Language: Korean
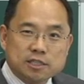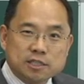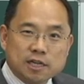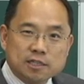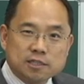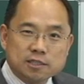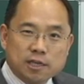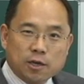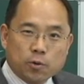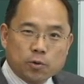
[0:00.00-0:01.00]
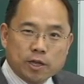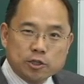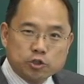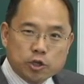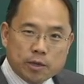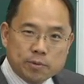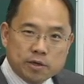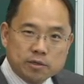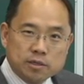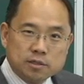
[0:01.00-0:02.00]
지나치게 오래
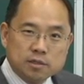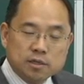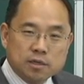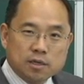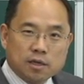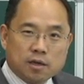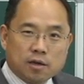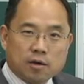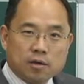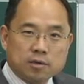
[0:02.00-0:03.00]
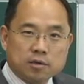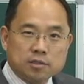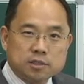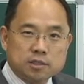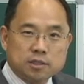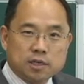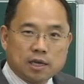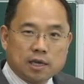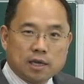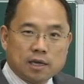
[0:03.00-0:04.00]
쬐면은 어, 이것이
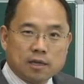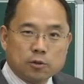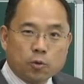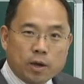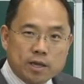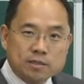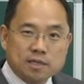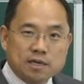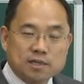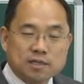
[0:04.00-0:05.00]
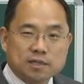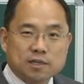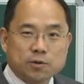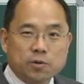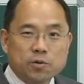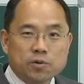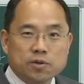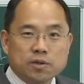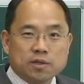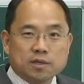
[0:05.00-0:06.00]
예, 노화 현상을 일으키고
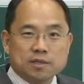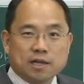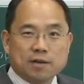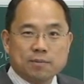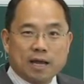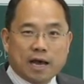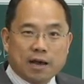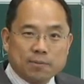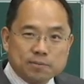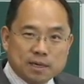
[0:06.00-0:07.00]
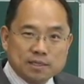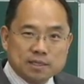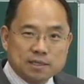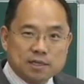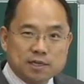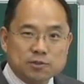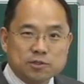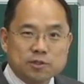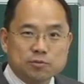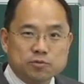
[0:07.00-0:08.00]
그 다음에 암까지 일으킬 수
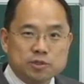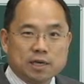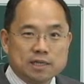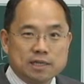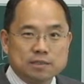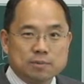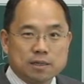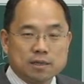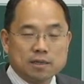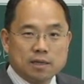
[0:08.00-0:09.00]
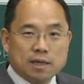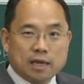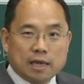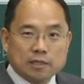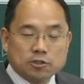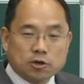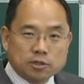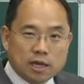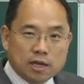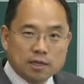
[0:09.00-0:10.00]
있는 문제가 되지만 예,
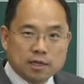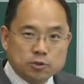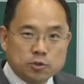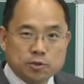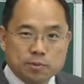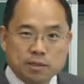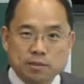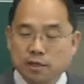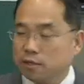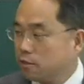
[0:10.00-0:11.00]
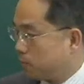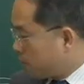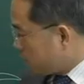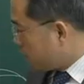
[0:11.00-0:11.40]
적당하게 쪼이면 예를 들면